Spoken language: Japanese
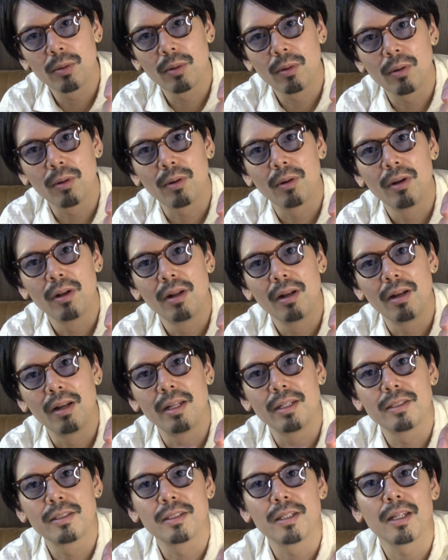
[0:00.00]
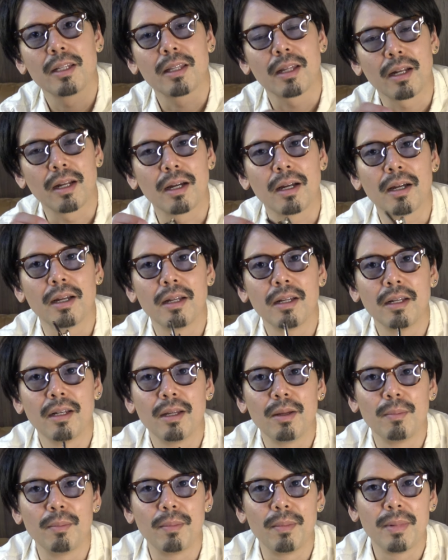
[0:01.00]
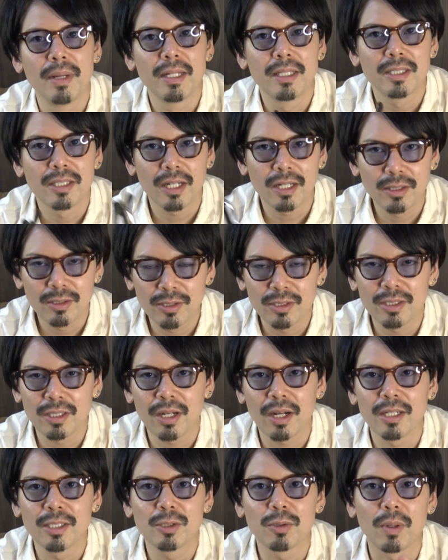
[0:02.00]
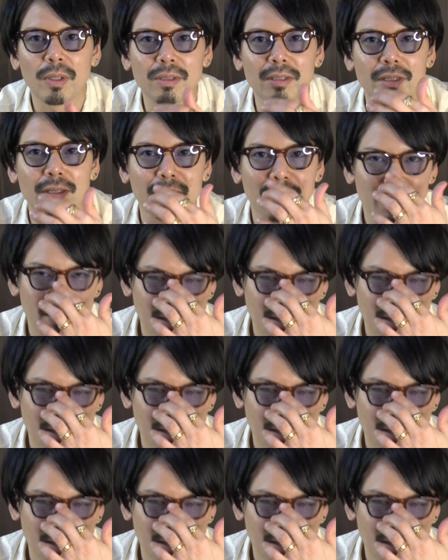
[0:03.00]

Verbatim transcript: のレンズ入れたらめちゃくちゃ相性悪かったで